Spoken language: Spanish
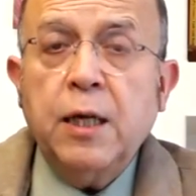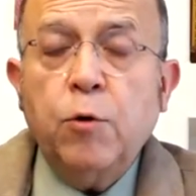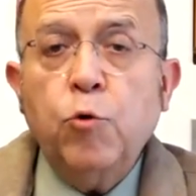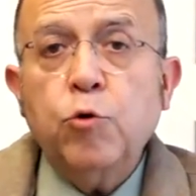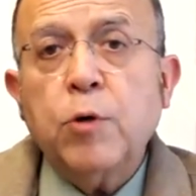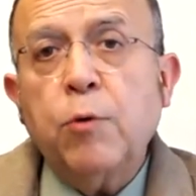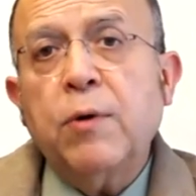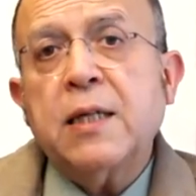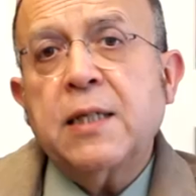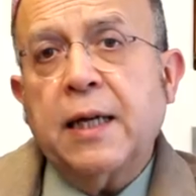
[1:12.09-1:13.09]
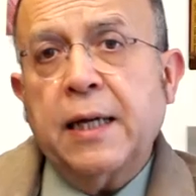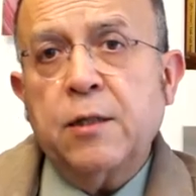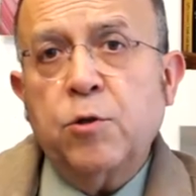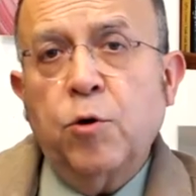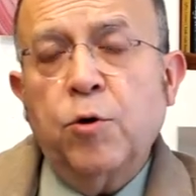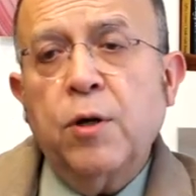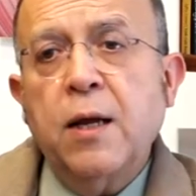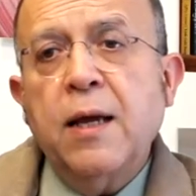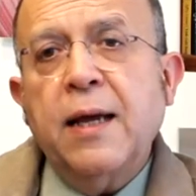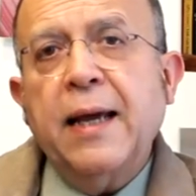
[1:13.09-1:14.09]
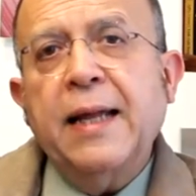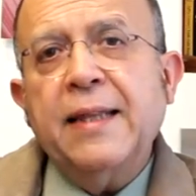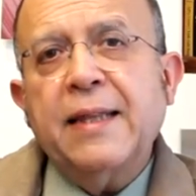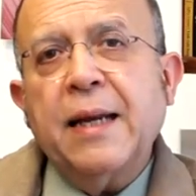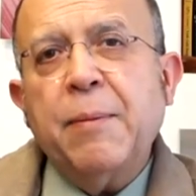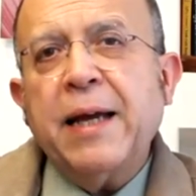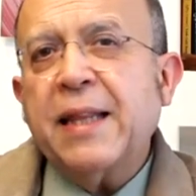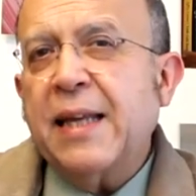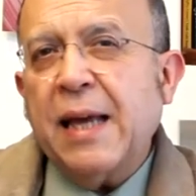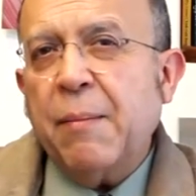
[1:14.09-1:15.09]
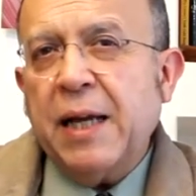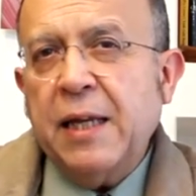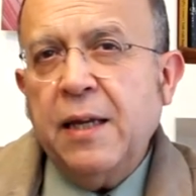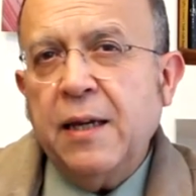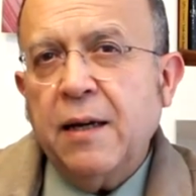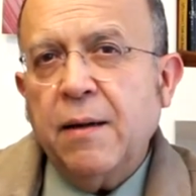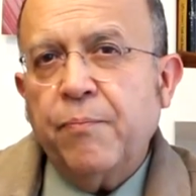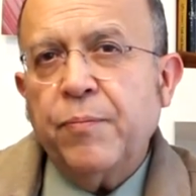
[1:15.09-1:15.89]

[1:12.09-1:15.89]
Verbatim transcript: incluso hay una secreción entre verde y amarilla,